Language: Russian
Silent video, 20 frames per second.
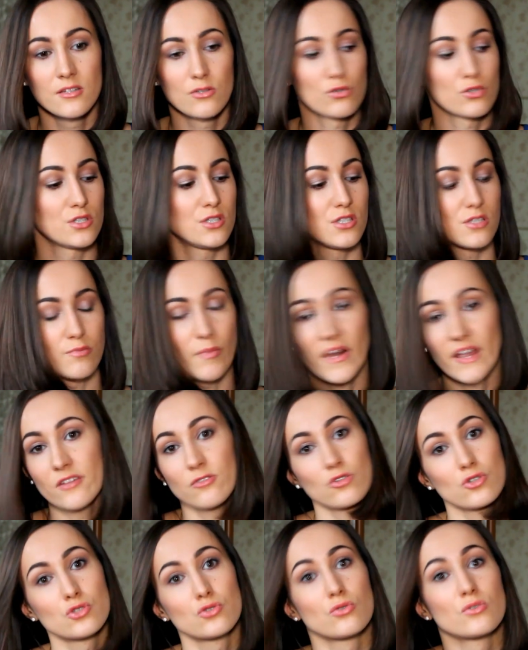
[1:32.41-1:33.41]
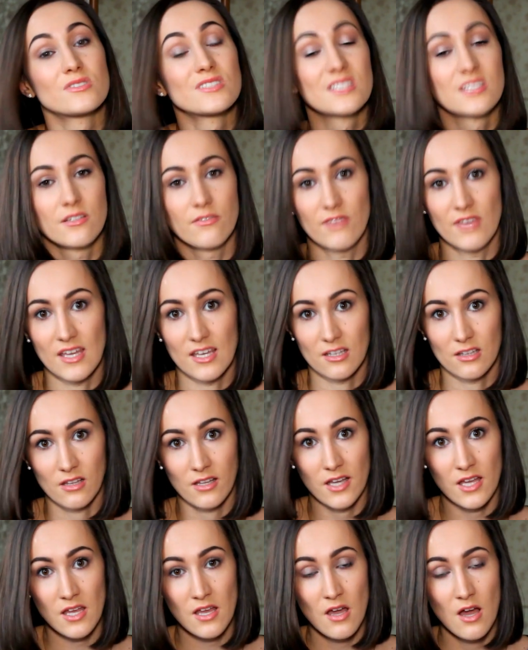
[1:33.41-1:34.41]
То есть, несмотря на то, что он
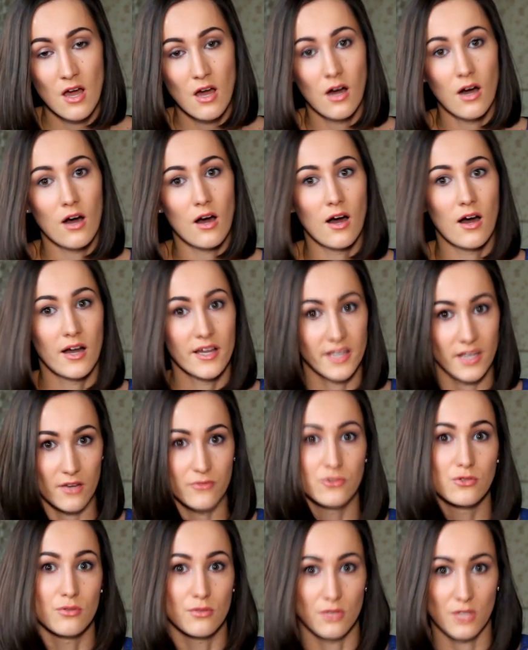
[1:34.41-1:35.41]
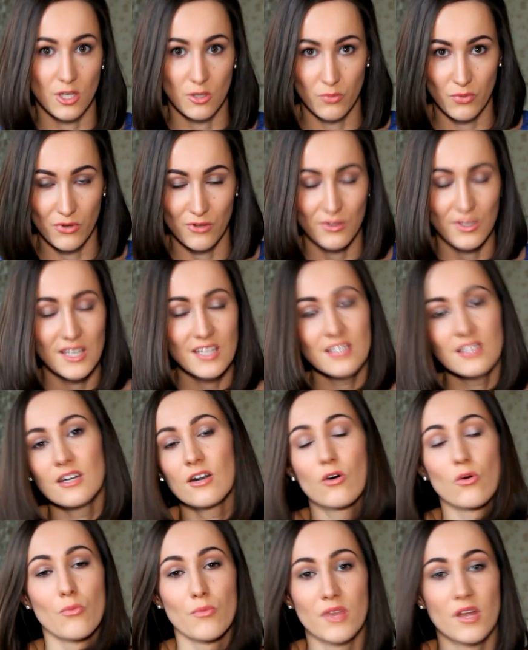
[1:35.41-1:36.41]
светлый, а я все-таки
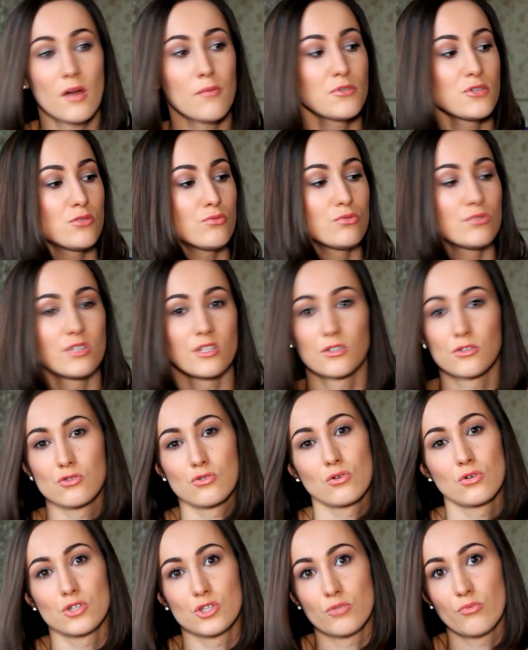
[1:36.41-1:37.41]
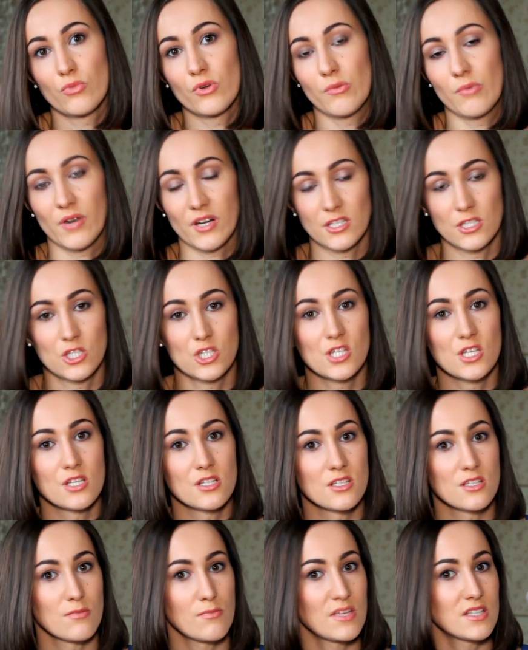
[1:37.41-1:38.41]
брюнетка, у меня почему-то этот сухой шампунь практически
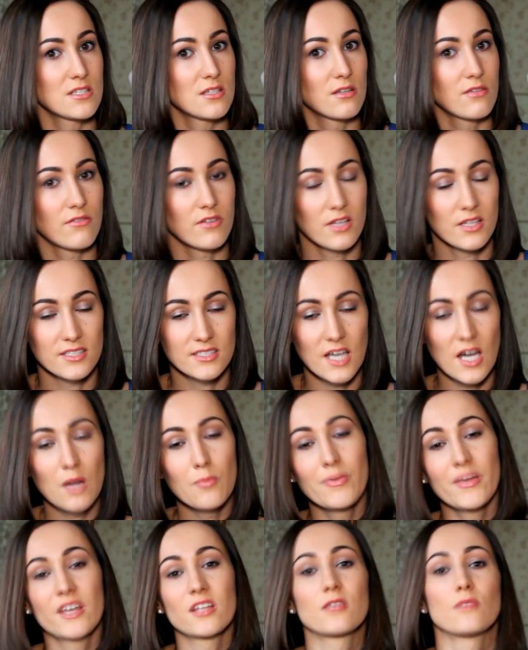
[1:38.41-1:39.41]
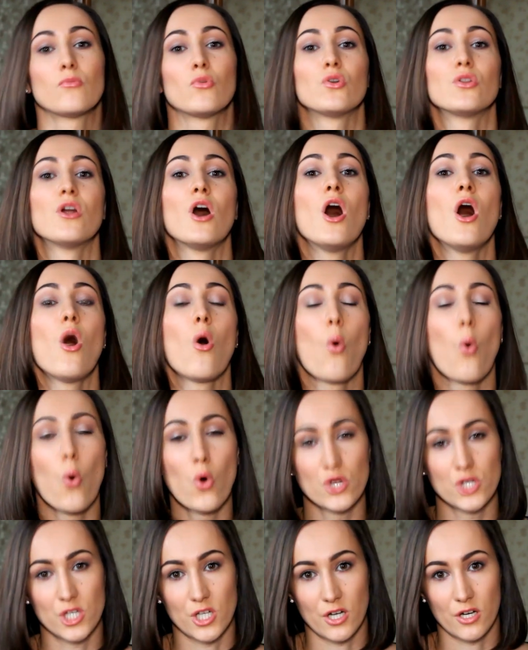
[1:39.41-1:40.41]
не заметен на волосах, при этом он
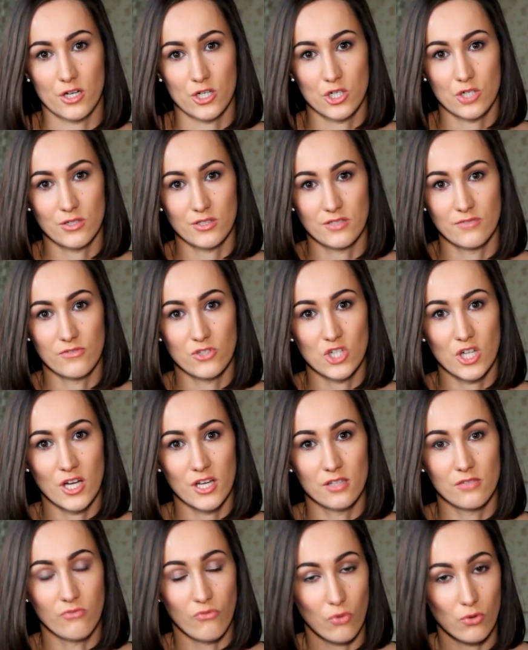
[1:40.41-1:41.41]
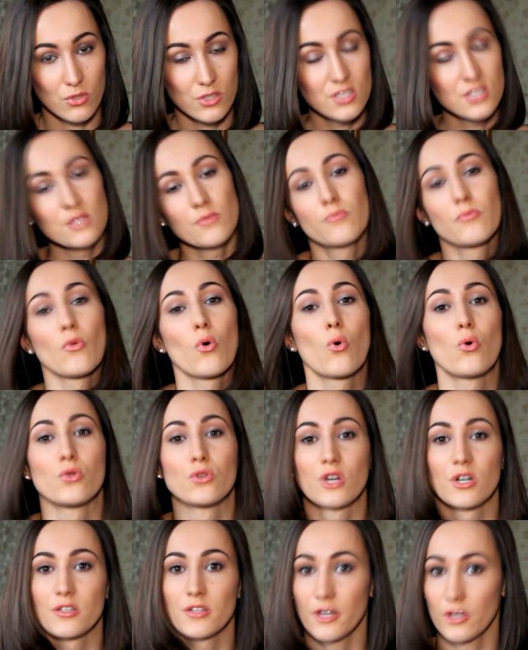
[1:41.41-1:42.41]
очень хорошо освежает волосы,
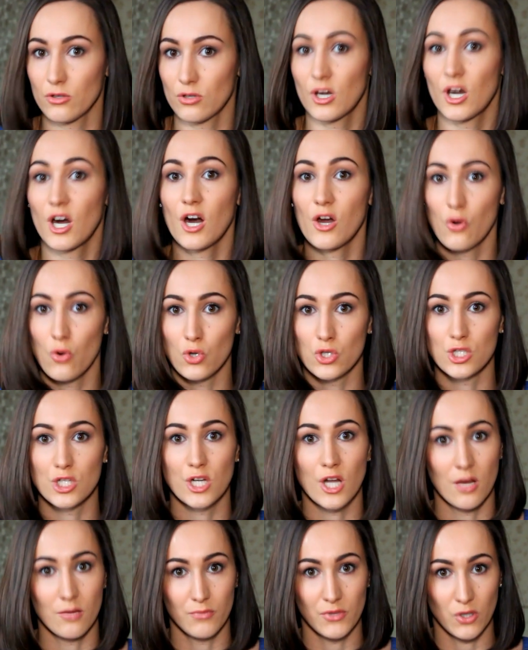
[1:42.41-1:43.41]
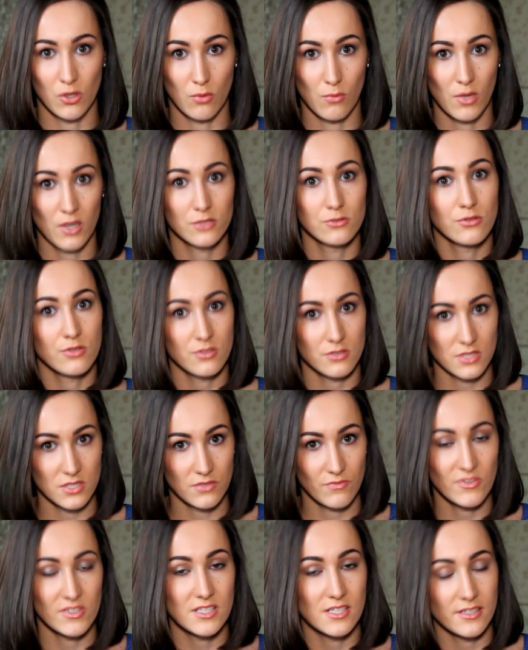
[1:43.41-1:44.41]
он дает хороший объем, который
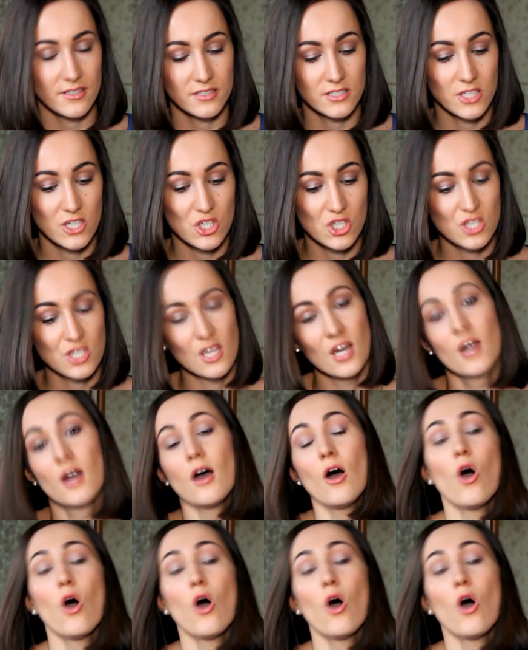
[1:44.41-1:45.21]
действительно держится.